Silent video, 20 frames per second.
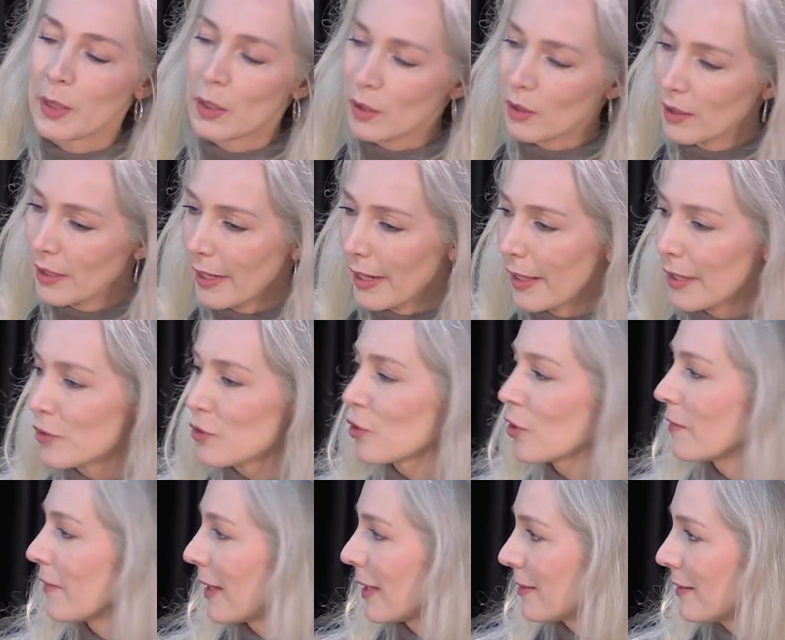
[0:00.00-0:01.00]
o
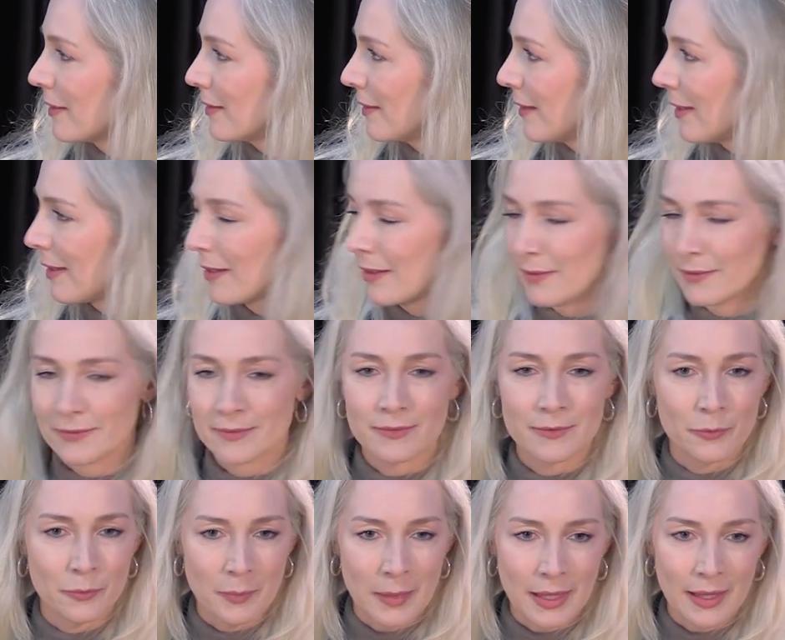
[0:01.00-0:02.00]
microcrédito, que vai atender
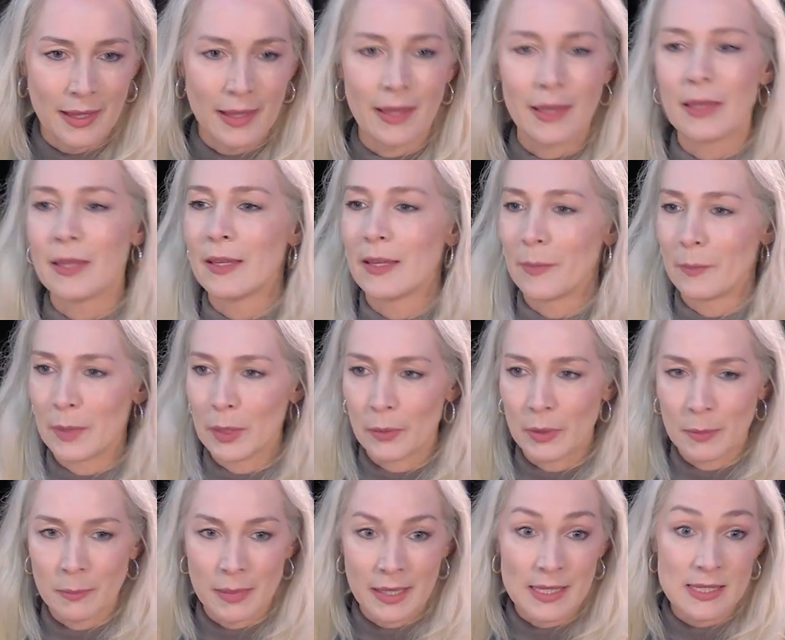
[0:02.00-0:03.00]
o MEI, a
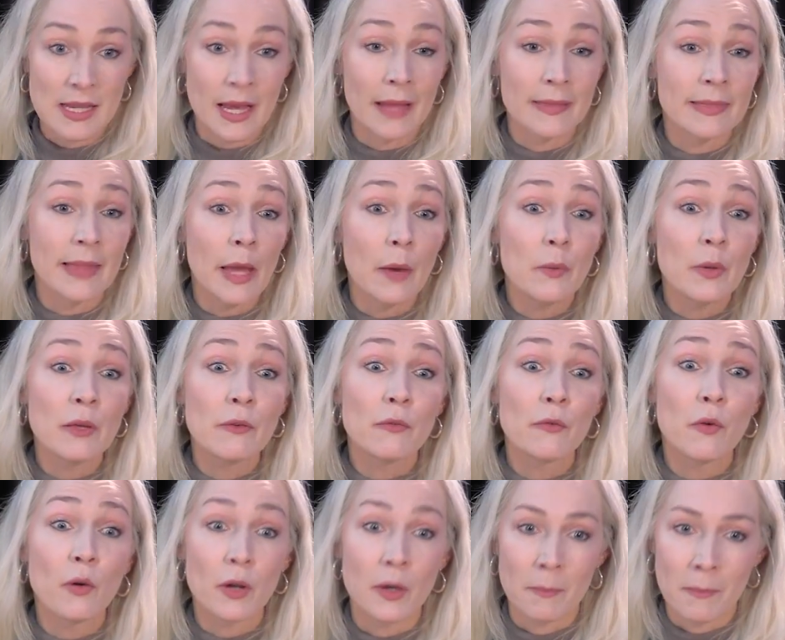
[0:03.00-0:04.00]
microempresa, até o
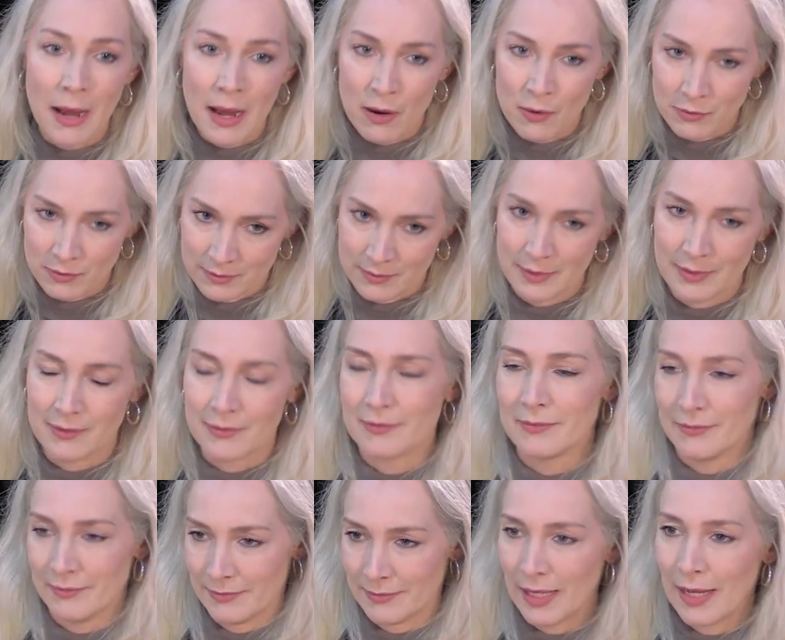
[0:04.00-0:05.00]
informal,
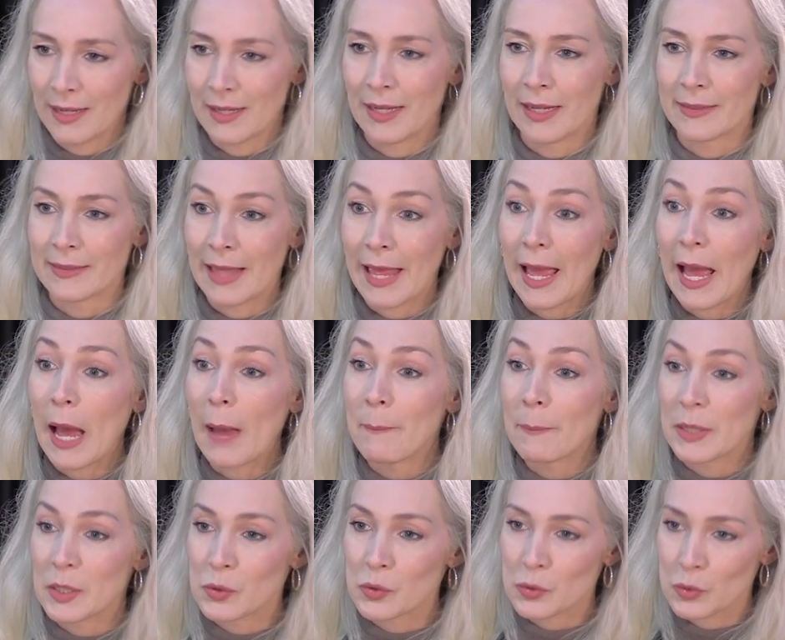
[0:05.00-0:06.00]
tá? Até a
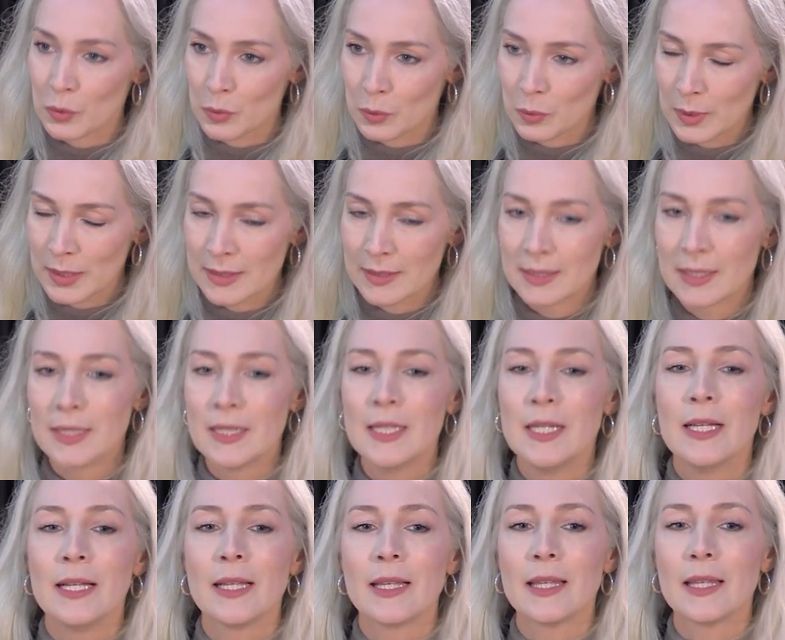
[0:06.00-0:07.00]
pessoa
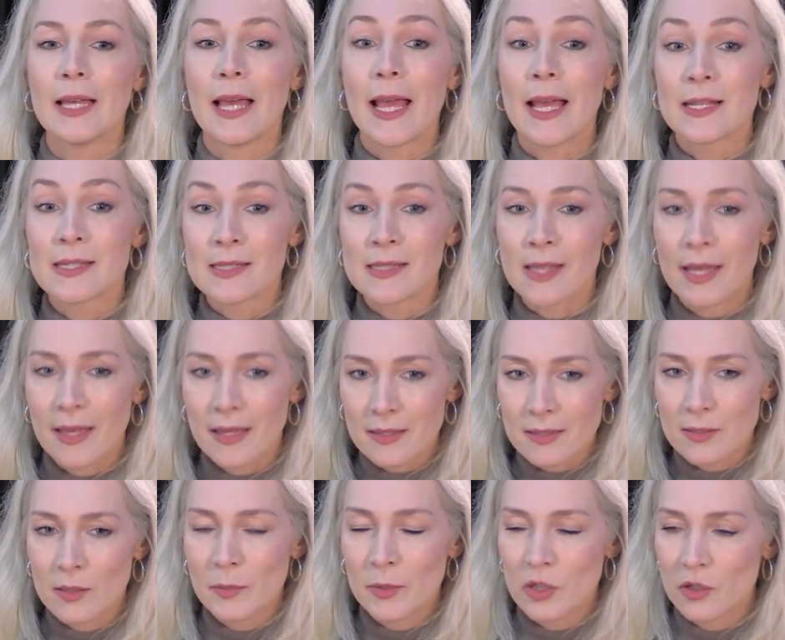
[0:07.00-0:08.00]
que
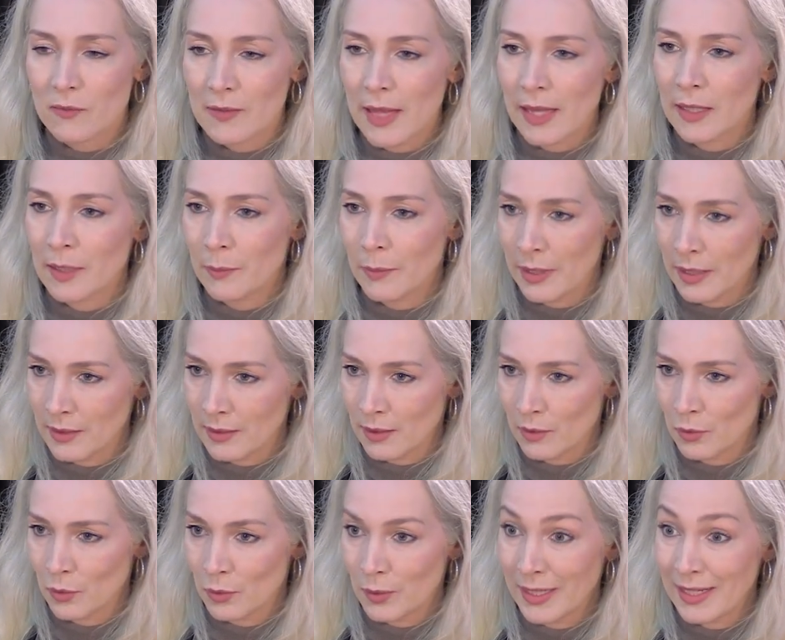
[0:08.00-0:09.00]
exerça uma atividade
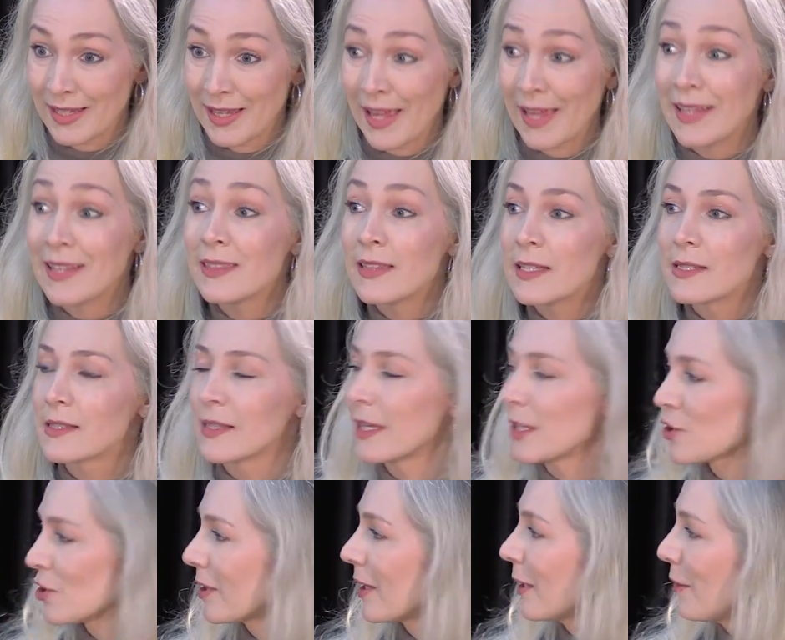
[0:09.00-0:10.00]
empreendedora e que ainda
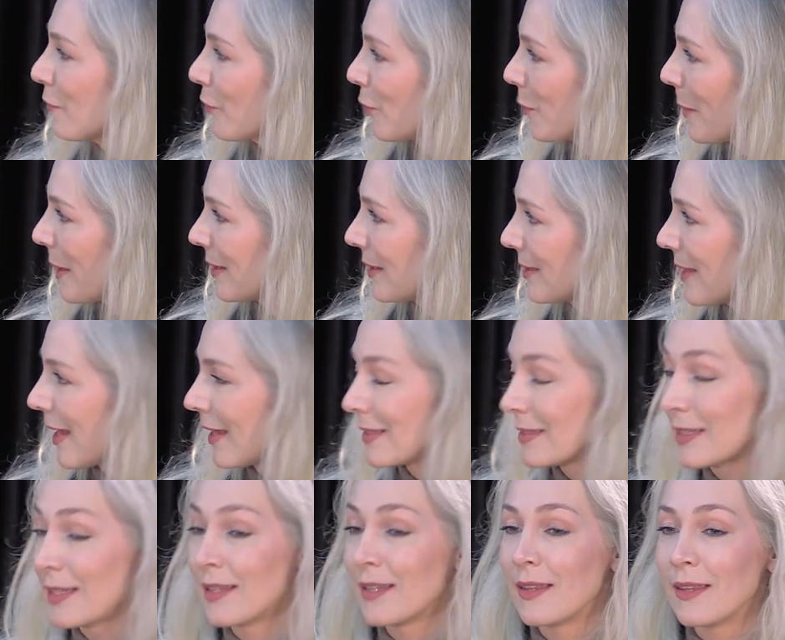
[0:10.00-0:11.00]
esteja na
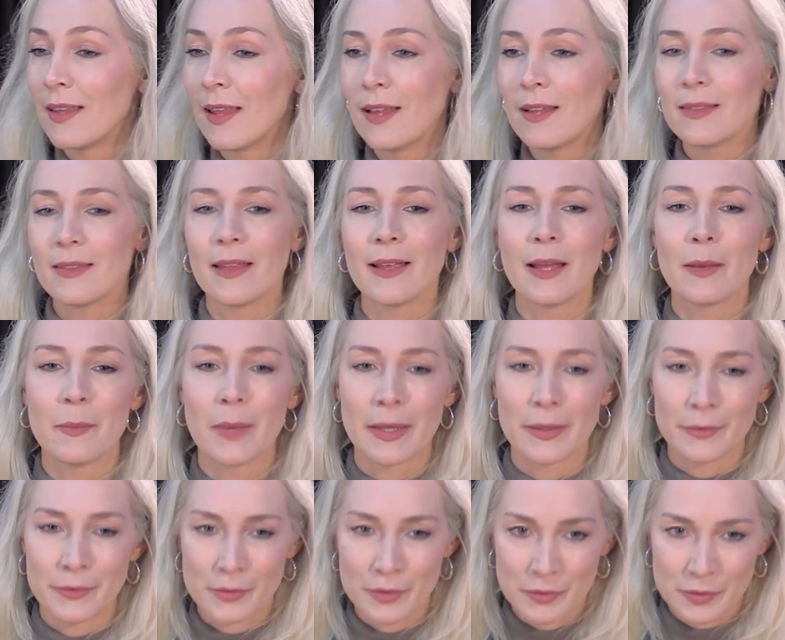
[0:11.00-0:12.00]
informalidade, que nem tenha
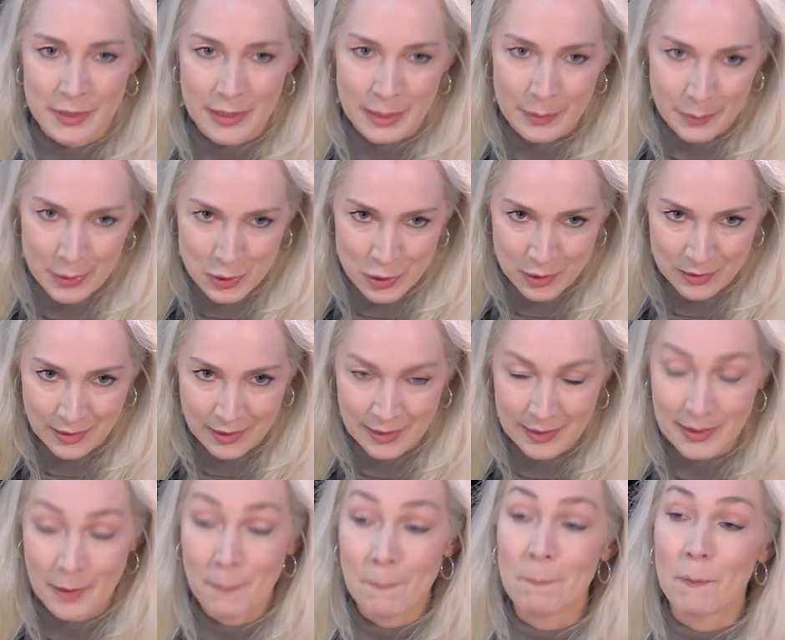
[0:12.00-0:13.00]
aberto o seu CNPJ
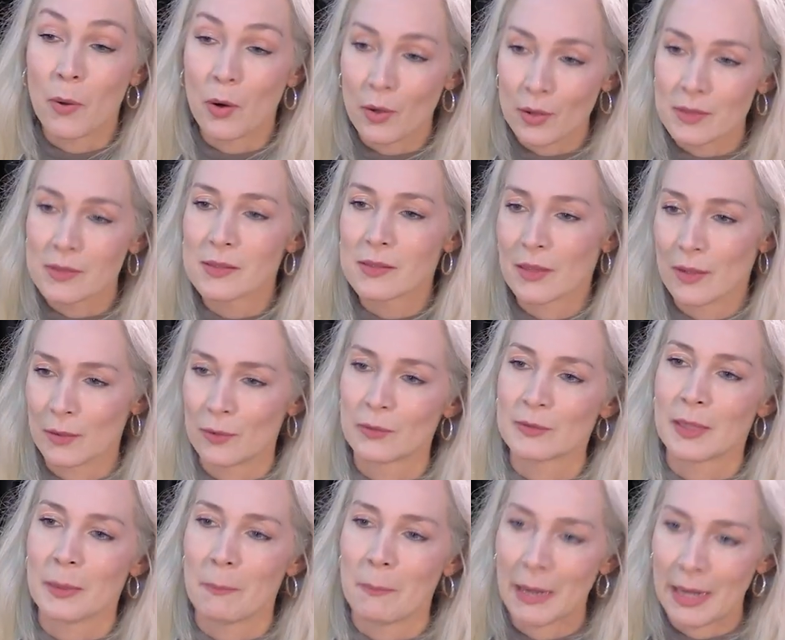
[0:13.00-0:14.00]
ainda, uhum. pode ser
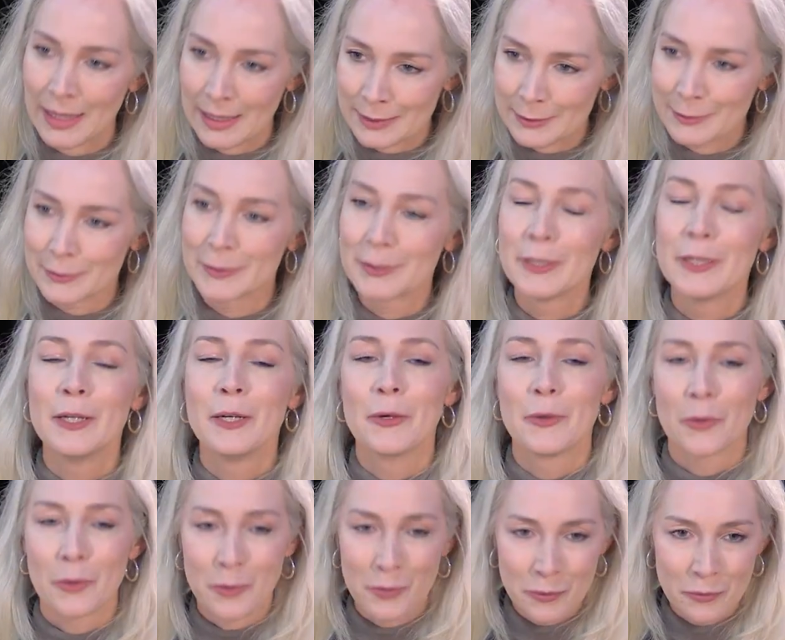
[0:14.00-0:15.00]
contemplado
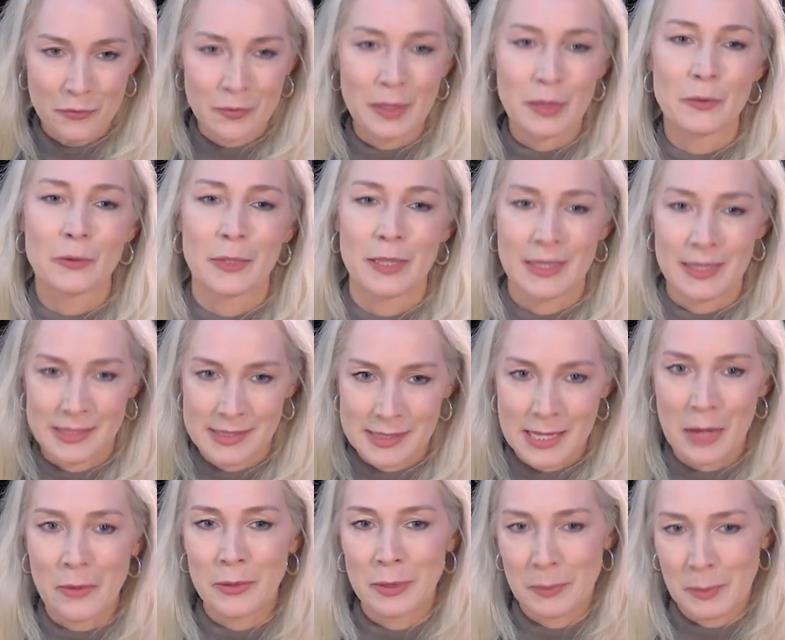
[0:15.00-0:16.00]
uhum. com o valor
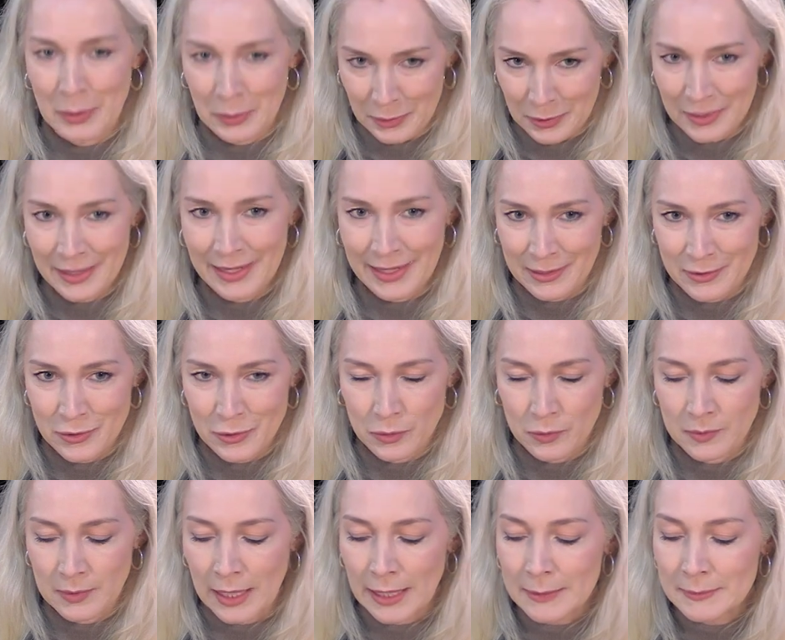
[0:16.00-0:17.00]
inicial de
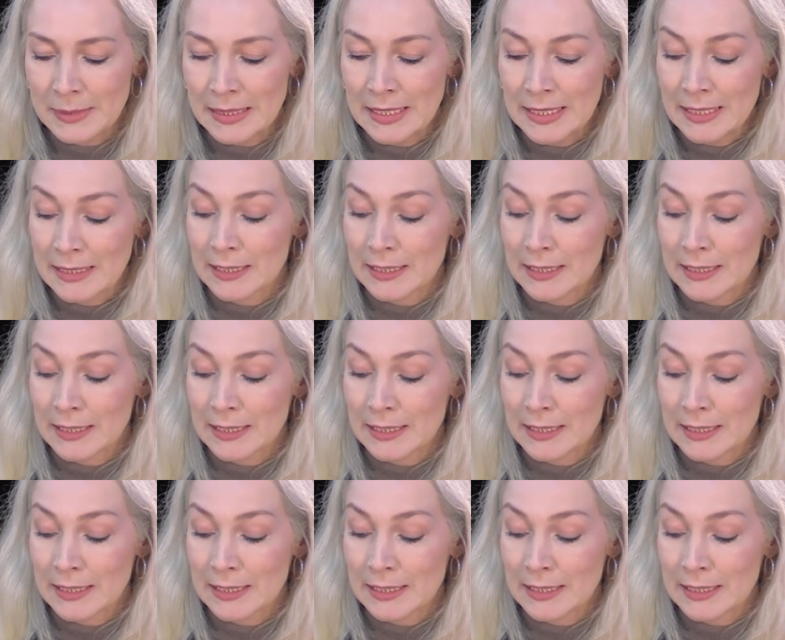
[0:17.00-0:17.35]
microcrédito, tá?